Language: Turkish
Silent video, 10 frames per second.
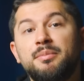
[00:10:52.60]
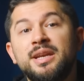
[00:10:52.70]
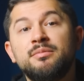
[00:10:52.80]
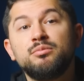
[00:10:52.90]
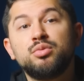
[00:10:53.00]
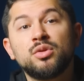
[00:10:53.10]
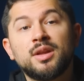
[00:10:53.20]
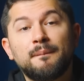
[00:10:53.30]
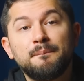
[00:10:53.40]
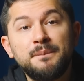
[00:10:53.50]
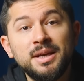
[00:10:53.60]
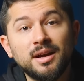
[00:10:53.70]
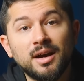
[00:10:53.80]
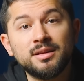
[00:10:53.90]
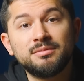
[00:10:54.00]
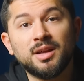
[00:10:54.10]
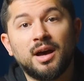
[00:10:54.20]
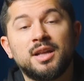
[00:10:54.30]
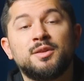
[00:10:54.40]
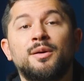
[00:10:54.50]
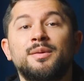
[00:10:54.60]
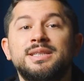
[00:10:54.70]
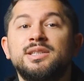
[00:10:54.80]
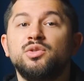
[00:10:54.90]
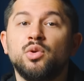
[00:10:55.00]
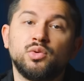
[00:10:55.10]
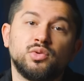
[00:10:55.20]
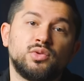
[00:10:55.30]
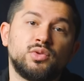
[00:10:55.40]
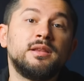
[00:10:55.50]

benim burada oradan bir adım daha atmama izin yoktur.